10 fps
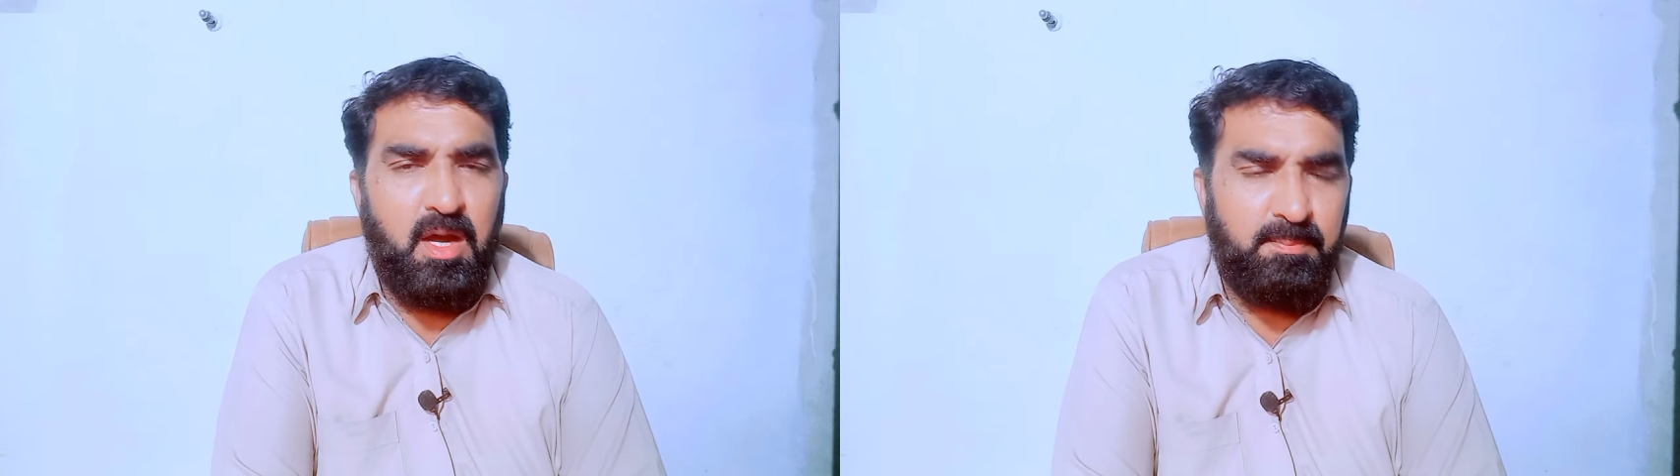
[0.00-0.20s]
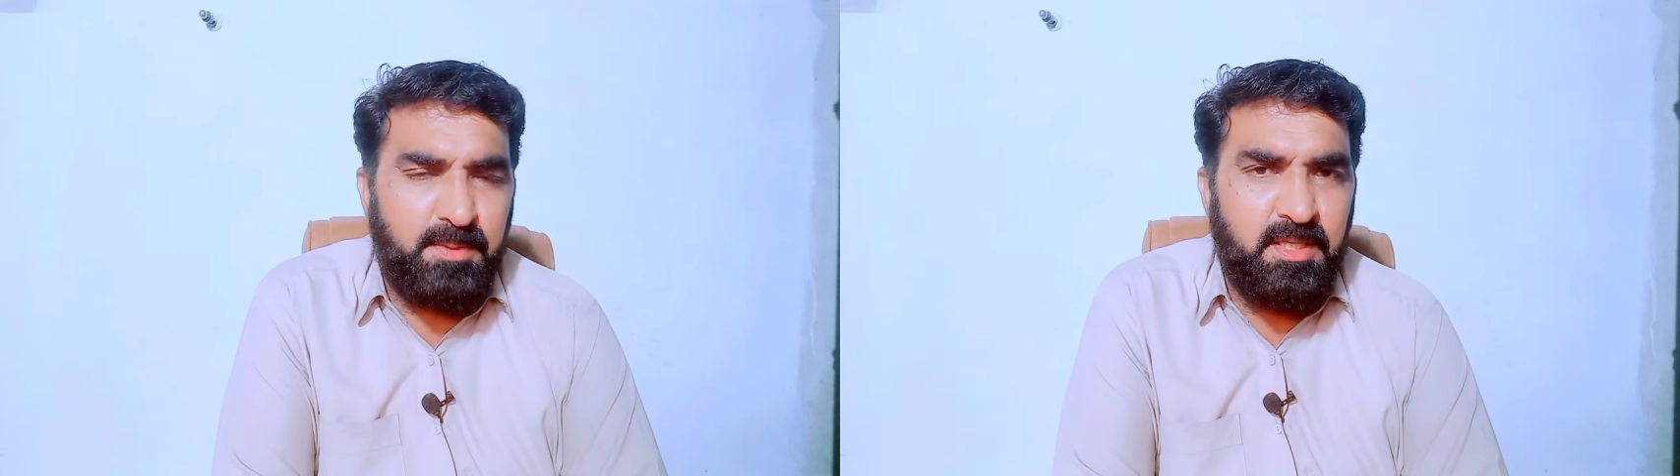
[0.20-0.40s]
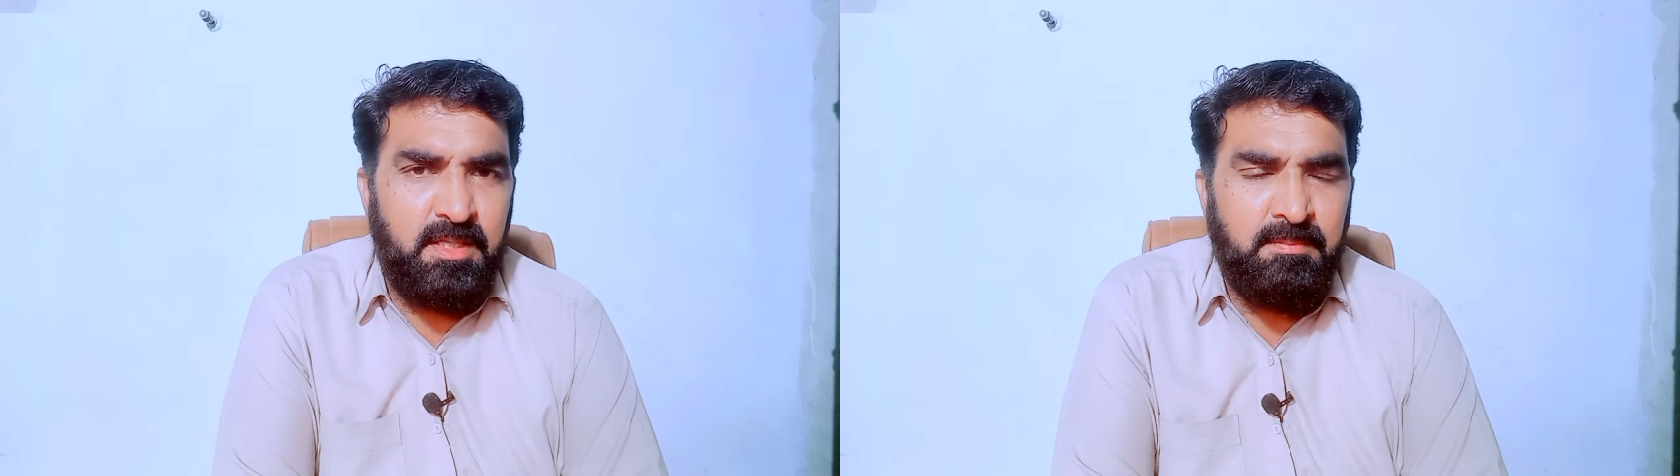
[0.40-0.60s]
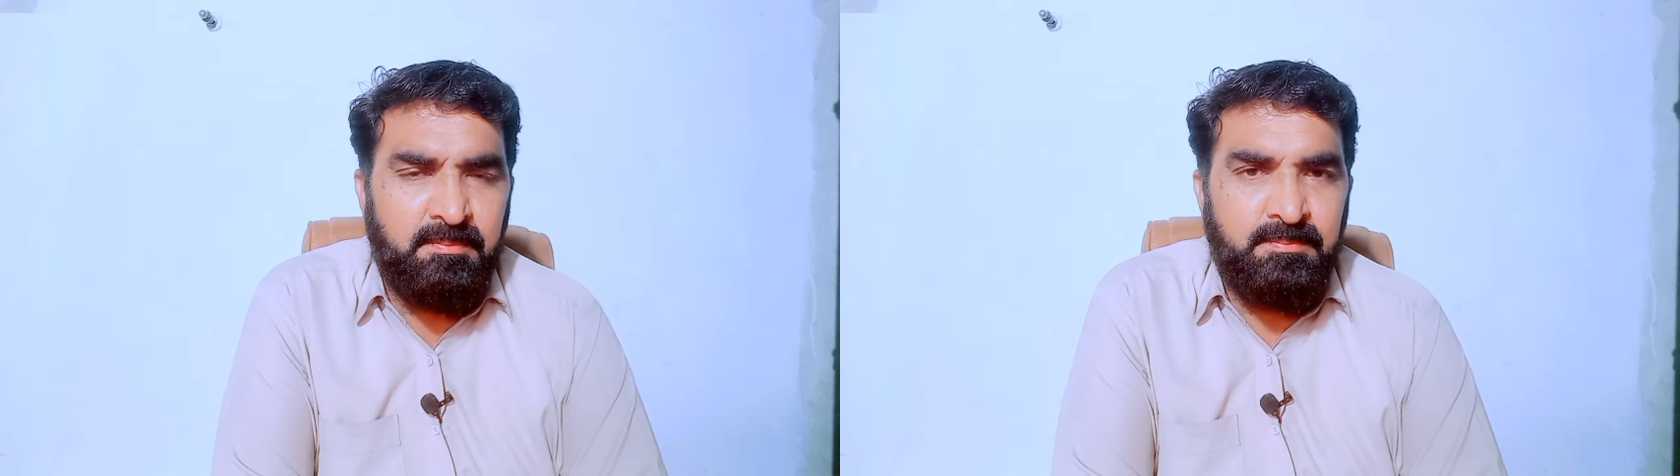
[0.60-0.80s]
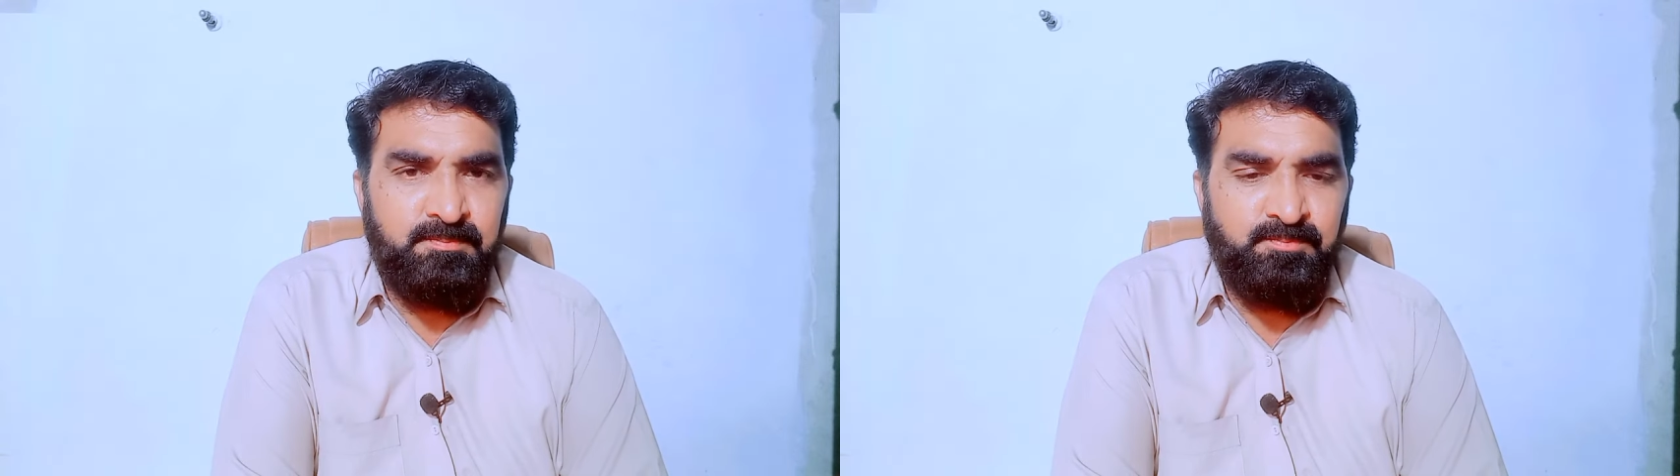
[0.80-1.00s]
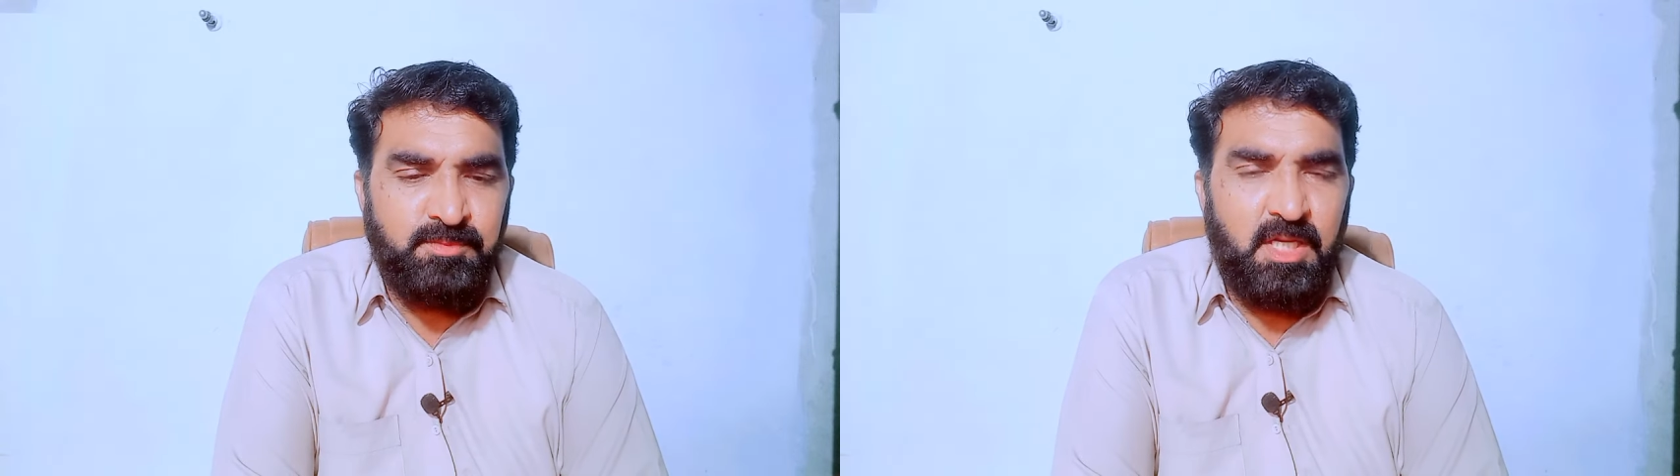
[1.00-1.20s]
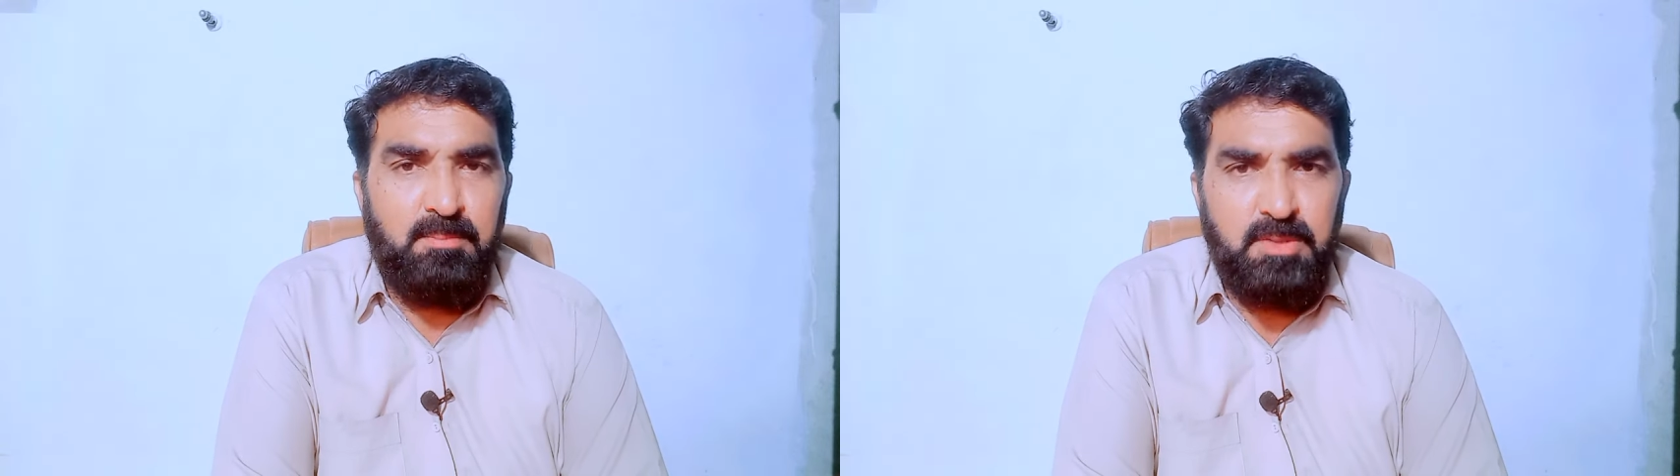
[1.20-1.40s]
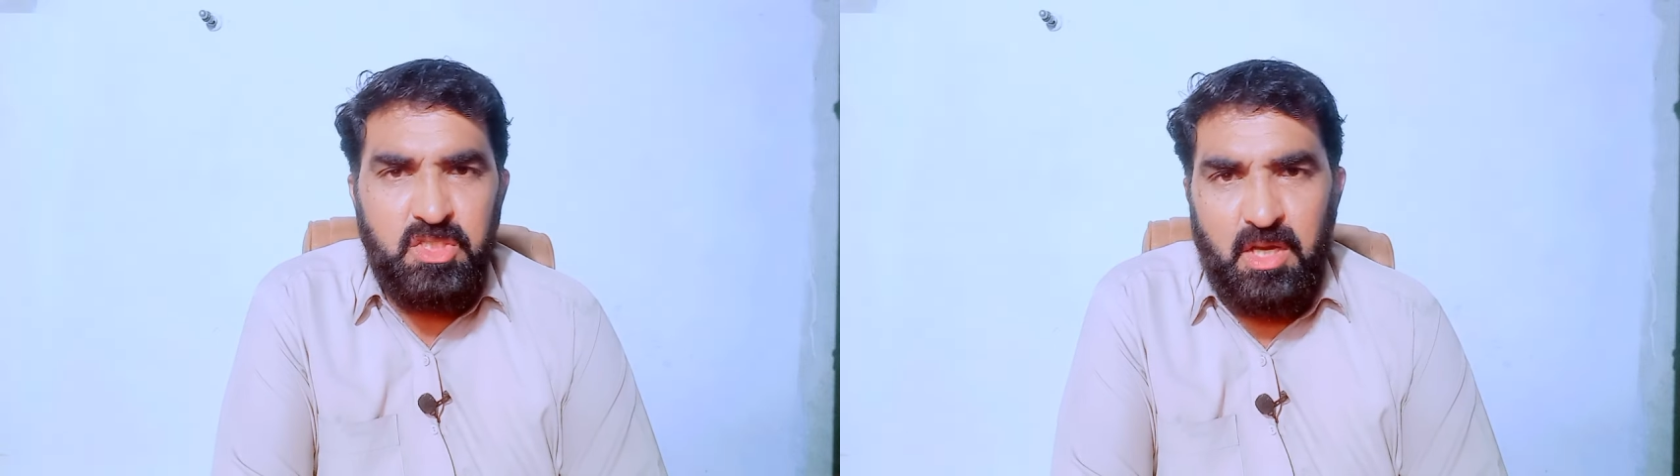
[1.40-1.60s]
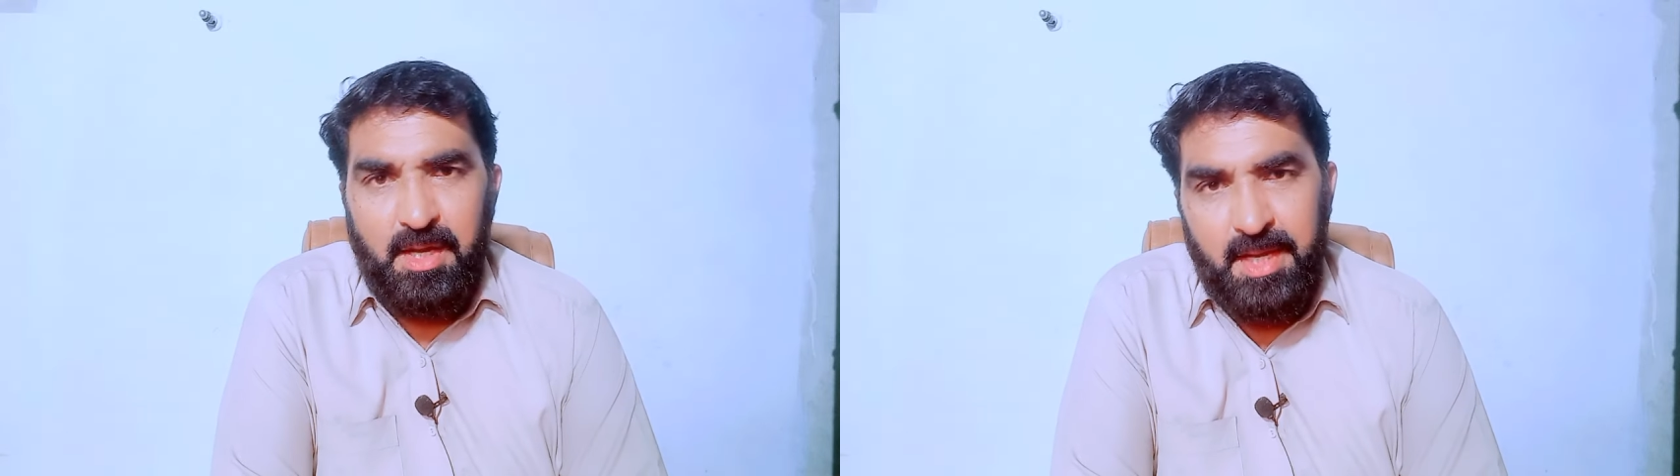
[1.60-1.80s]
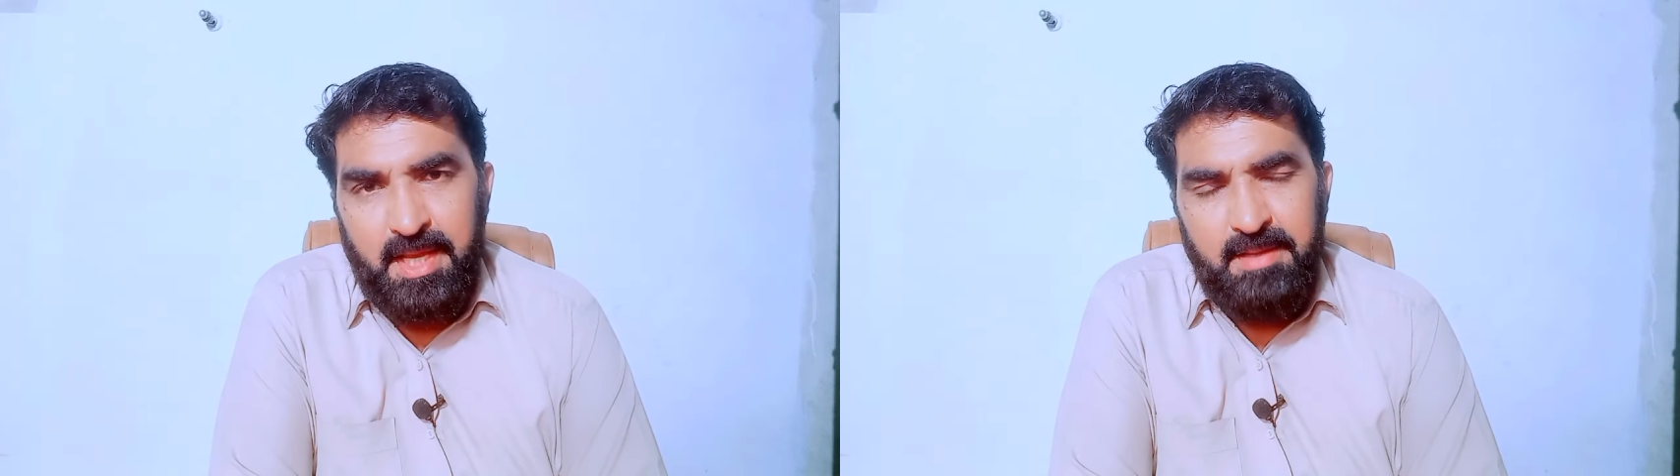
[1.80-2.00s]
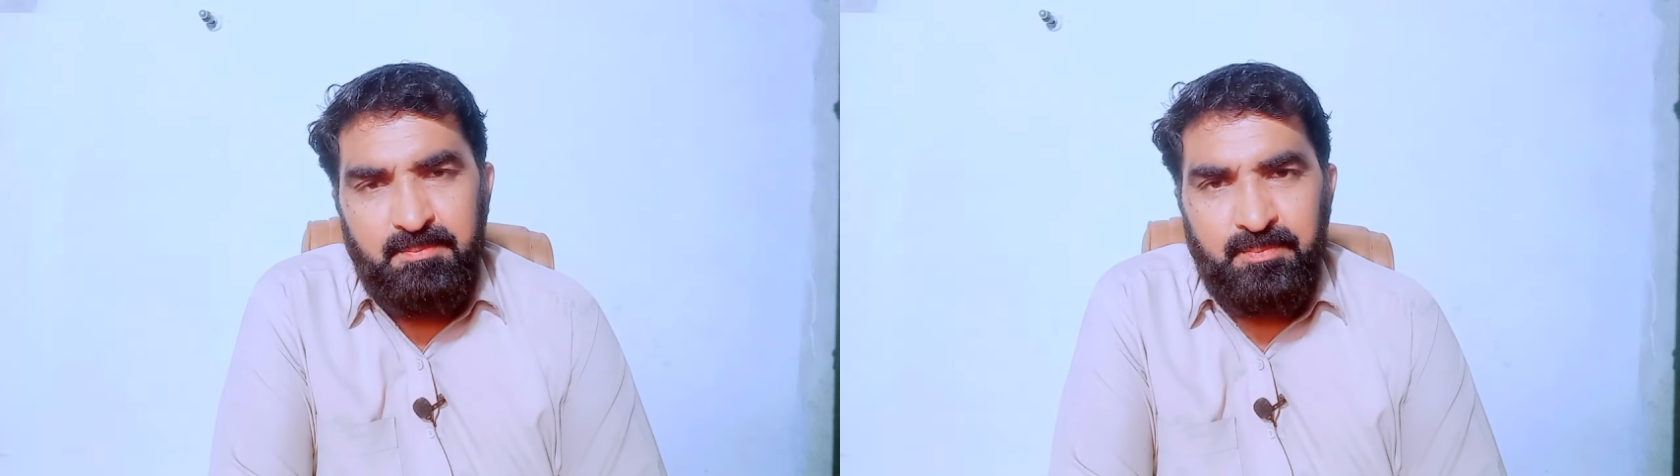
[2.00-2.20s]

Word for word: आपकी अम्मी जान है